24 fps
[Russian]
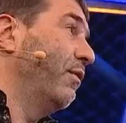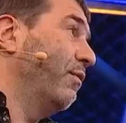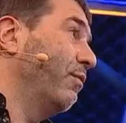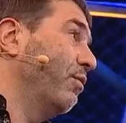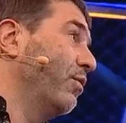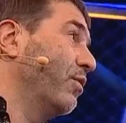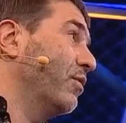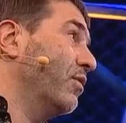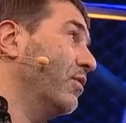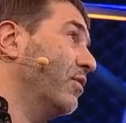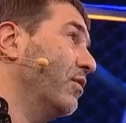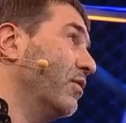
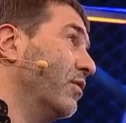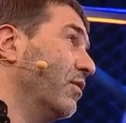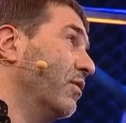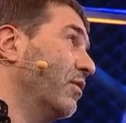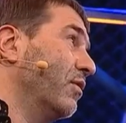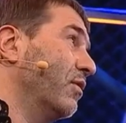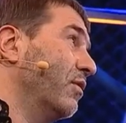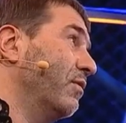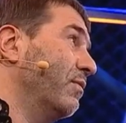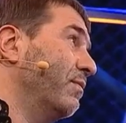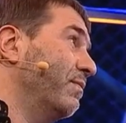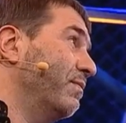Вот.
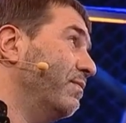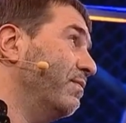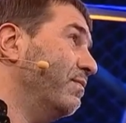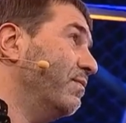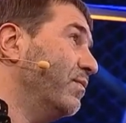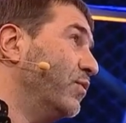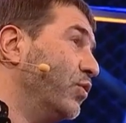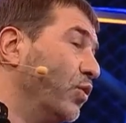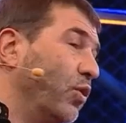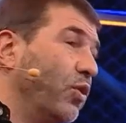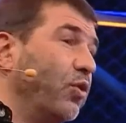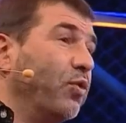Э,
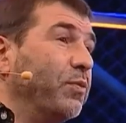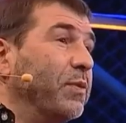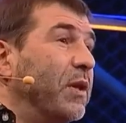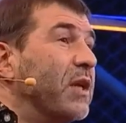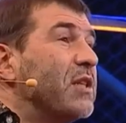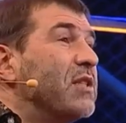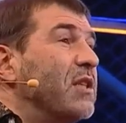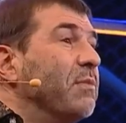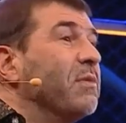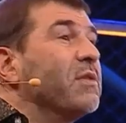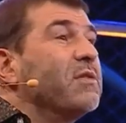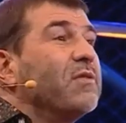но у
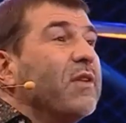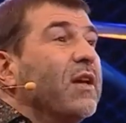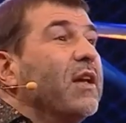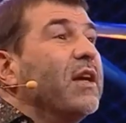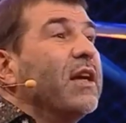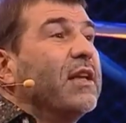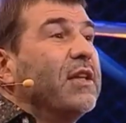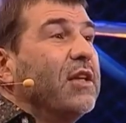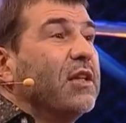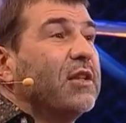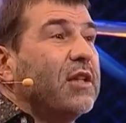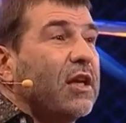меня с ними свои
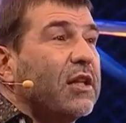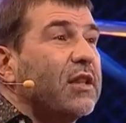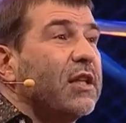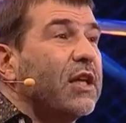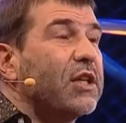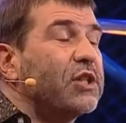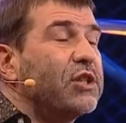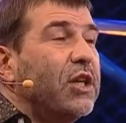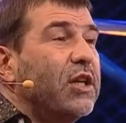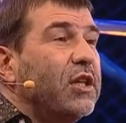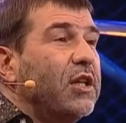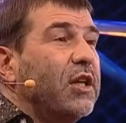какие-то
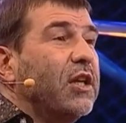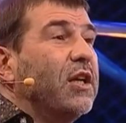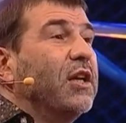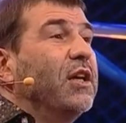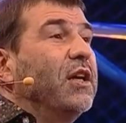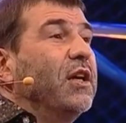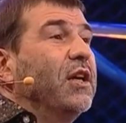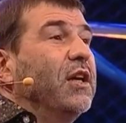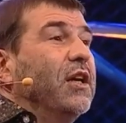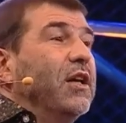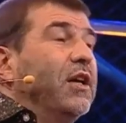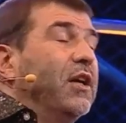отношения.
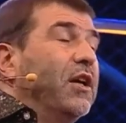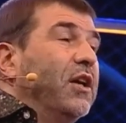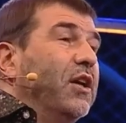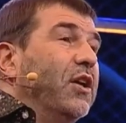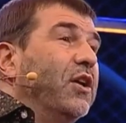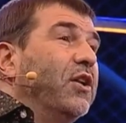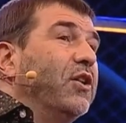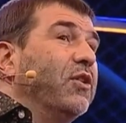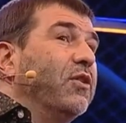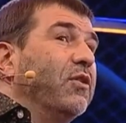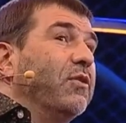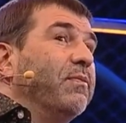
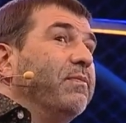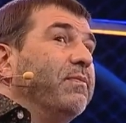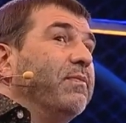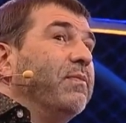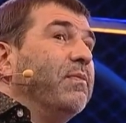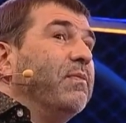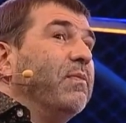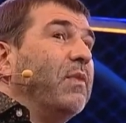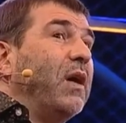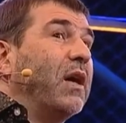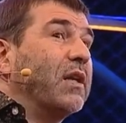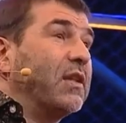Но,
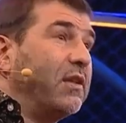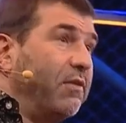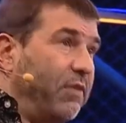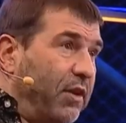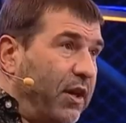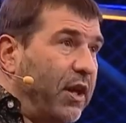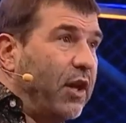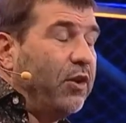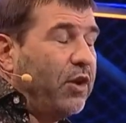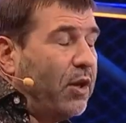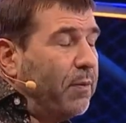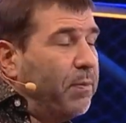а
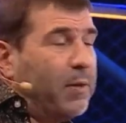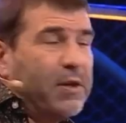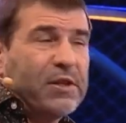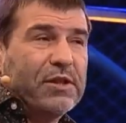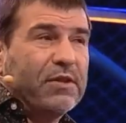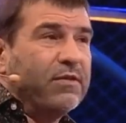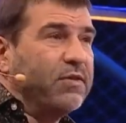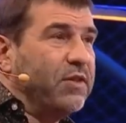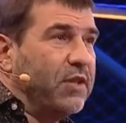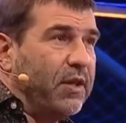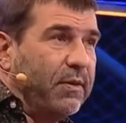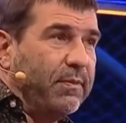доверяю я
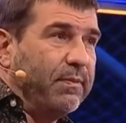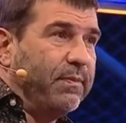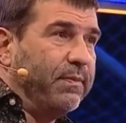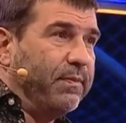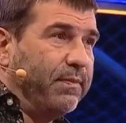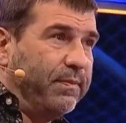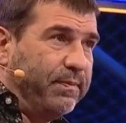почти всем.